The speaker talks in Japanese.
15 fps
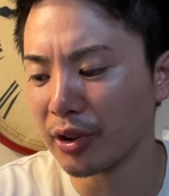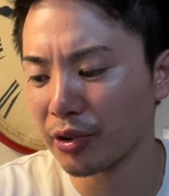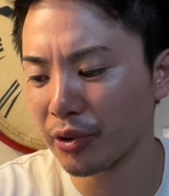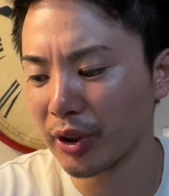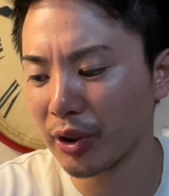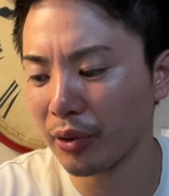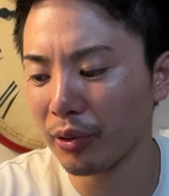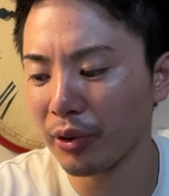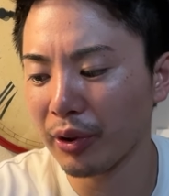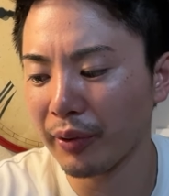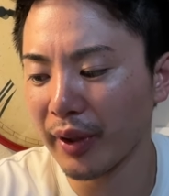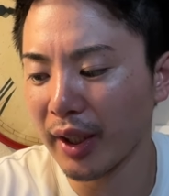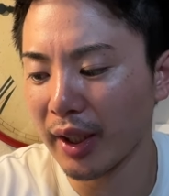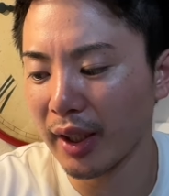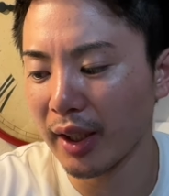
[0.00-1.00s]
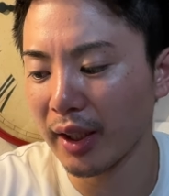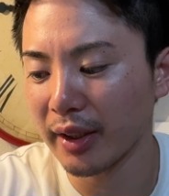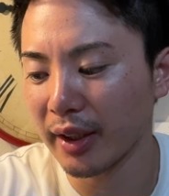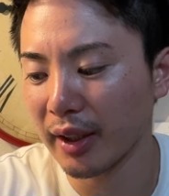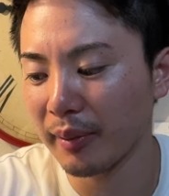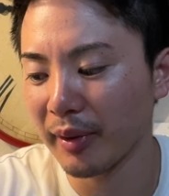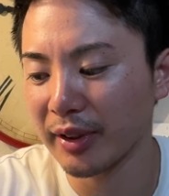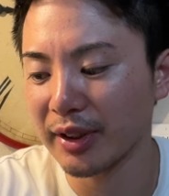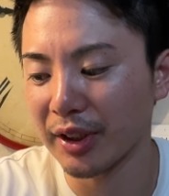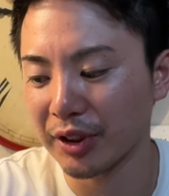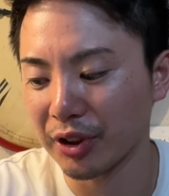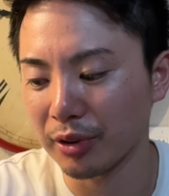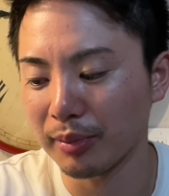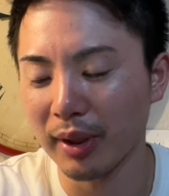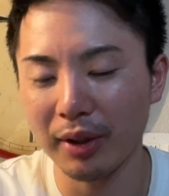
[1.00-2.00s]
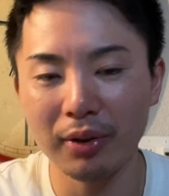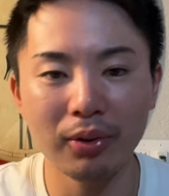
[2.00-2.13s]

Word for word: そういったところでは、あ金丸選手、まあ、